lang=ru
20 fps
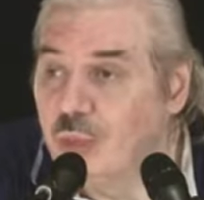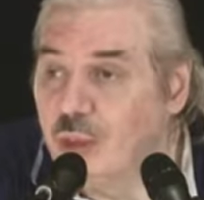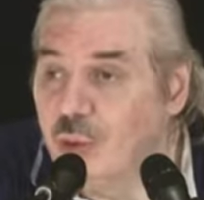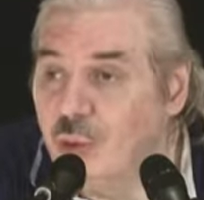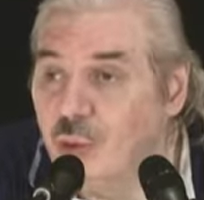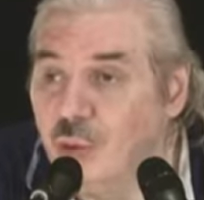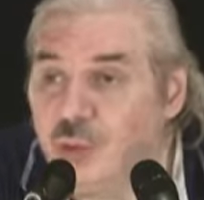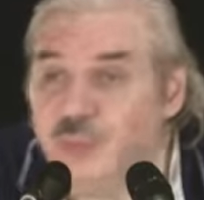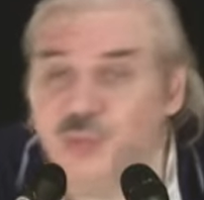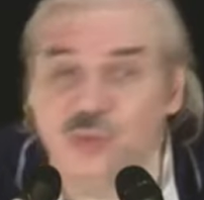
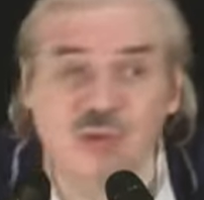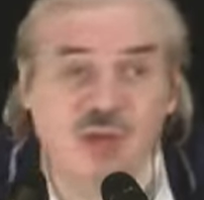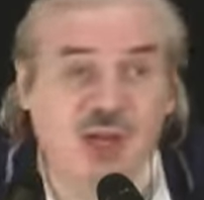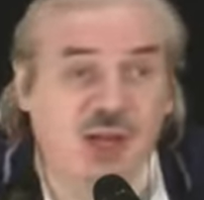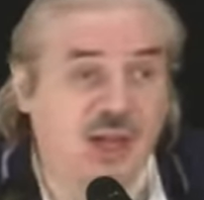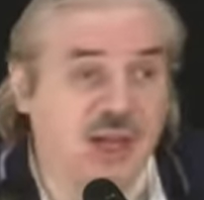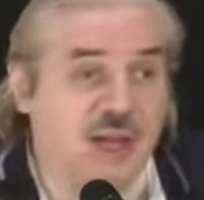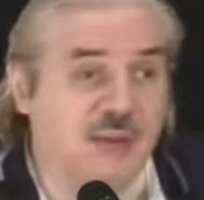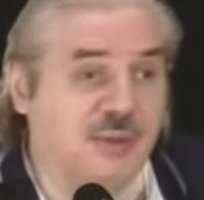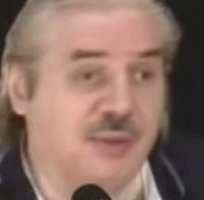Ну, хоть бы
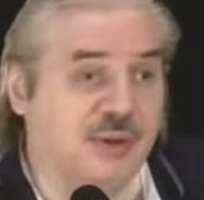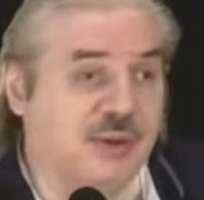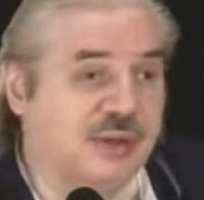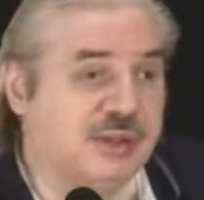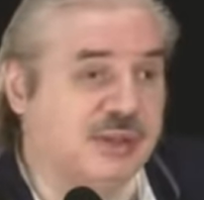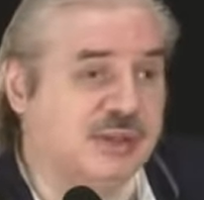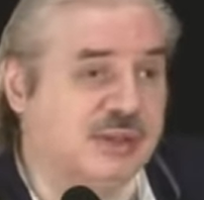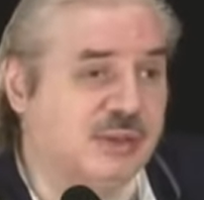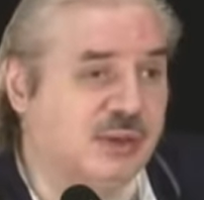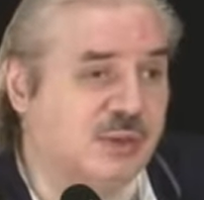удалили бы,
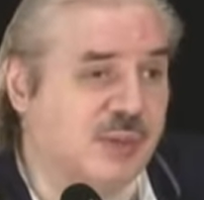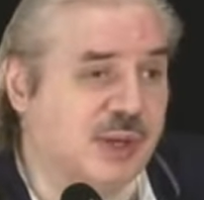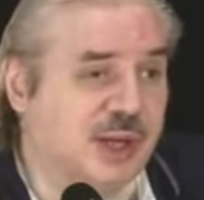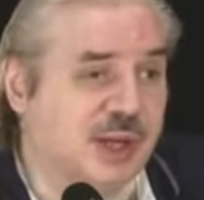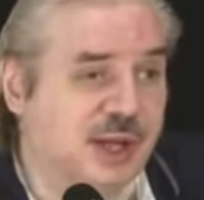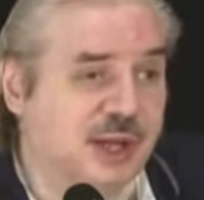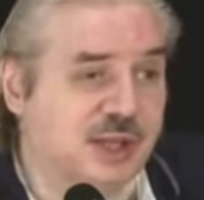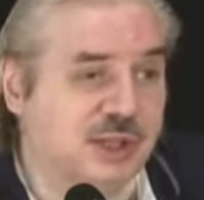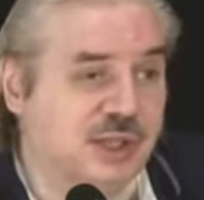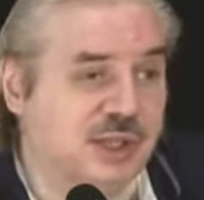хоть бы
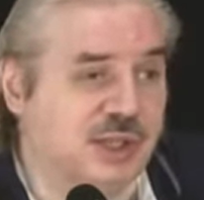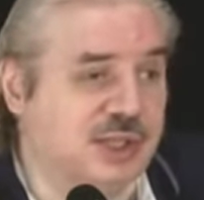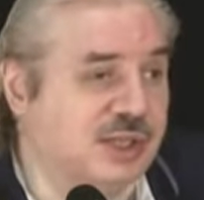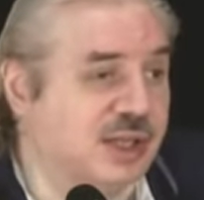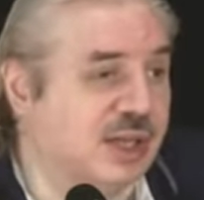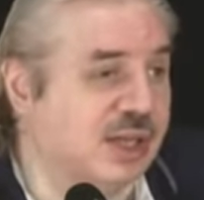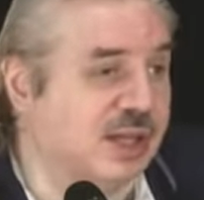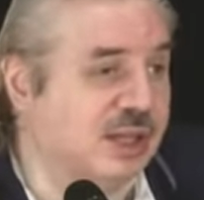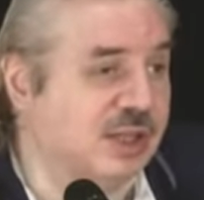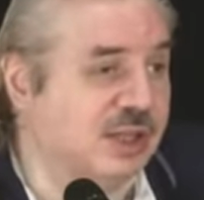
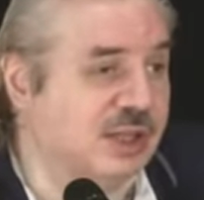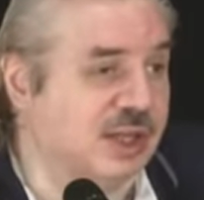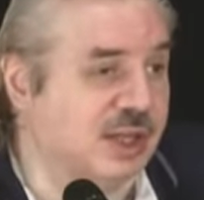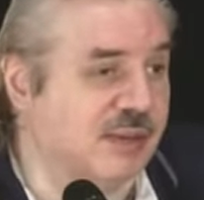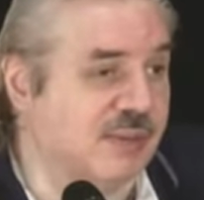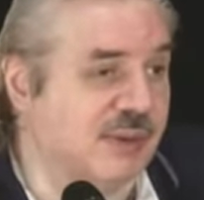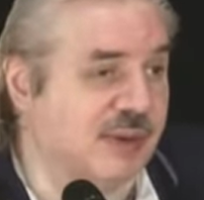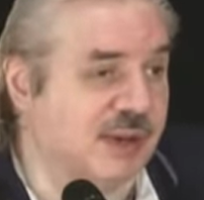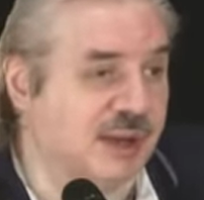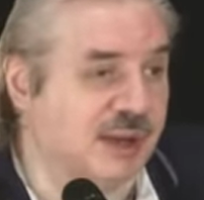чистили, так чистили
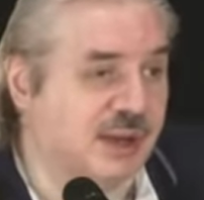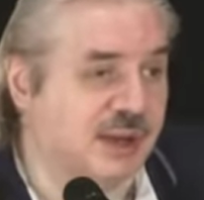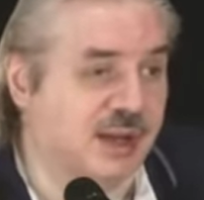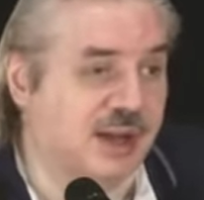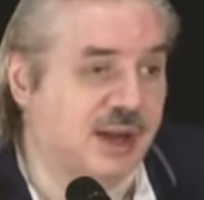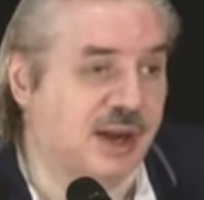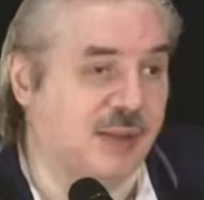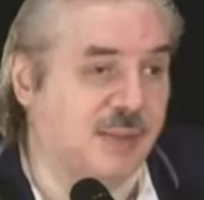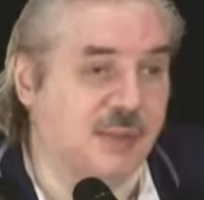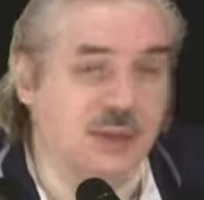бы
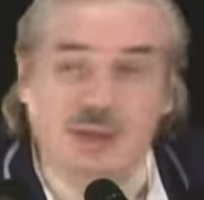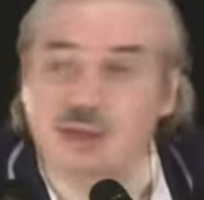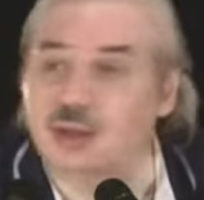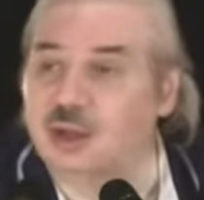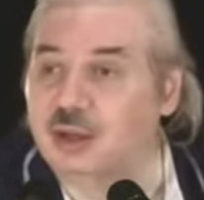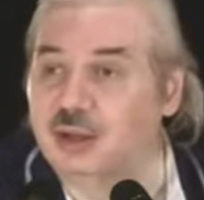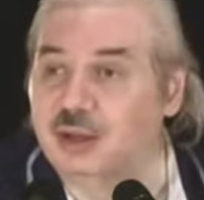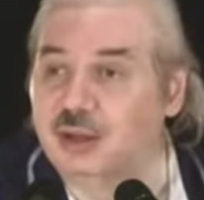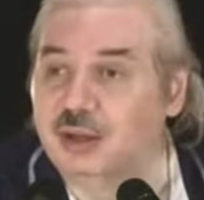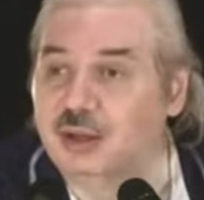
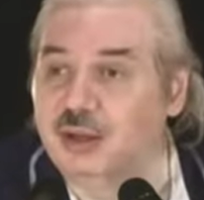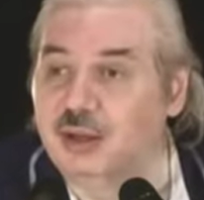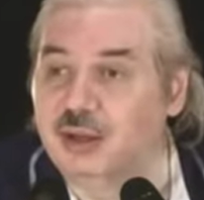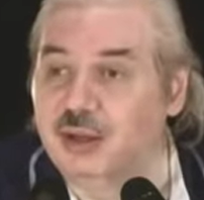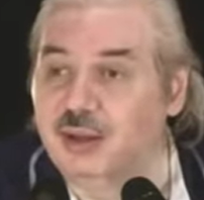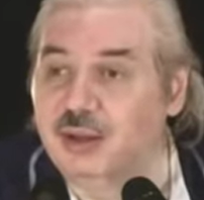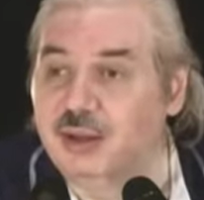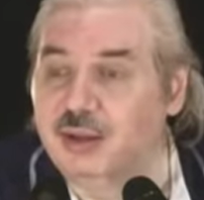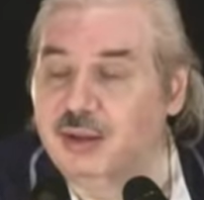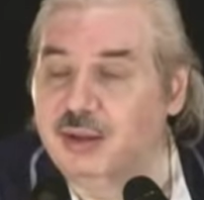грамотно –
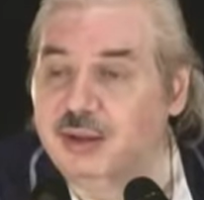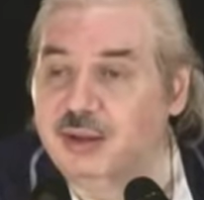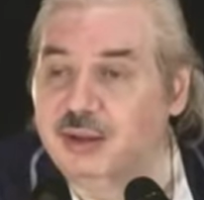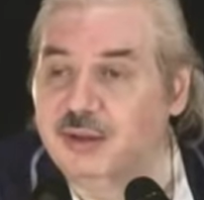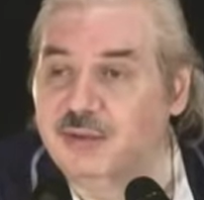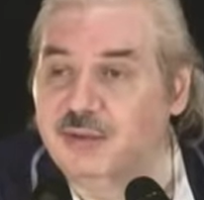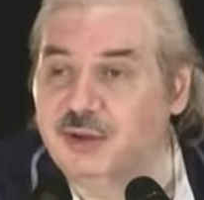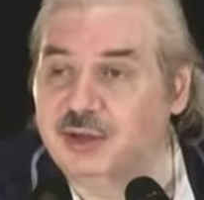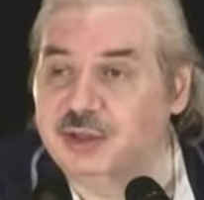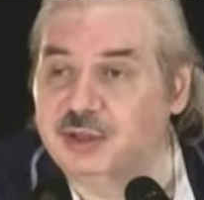
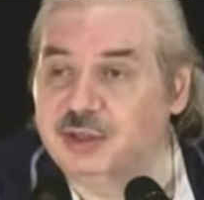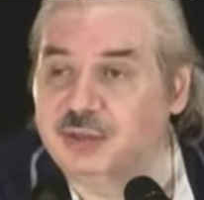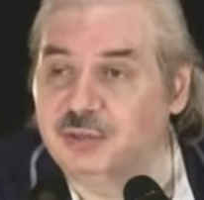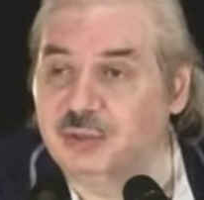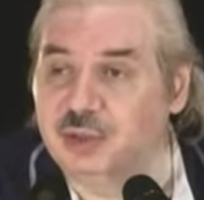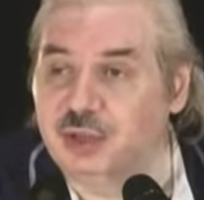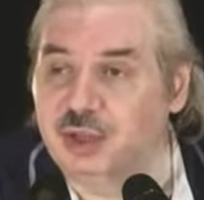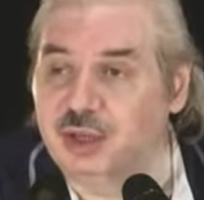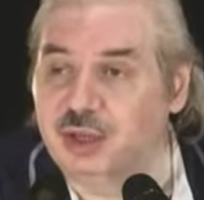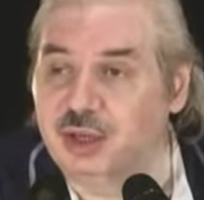
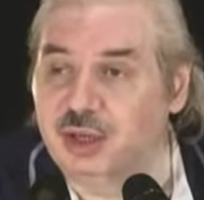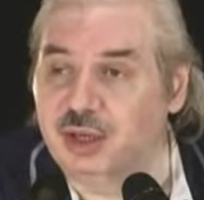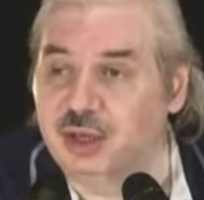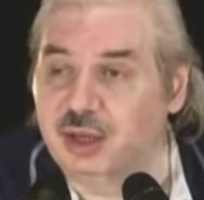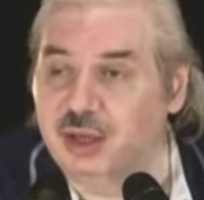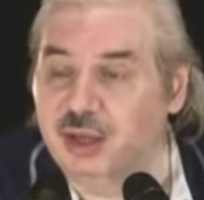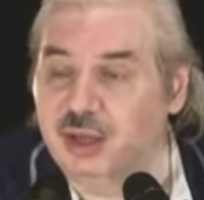фальшивку делали.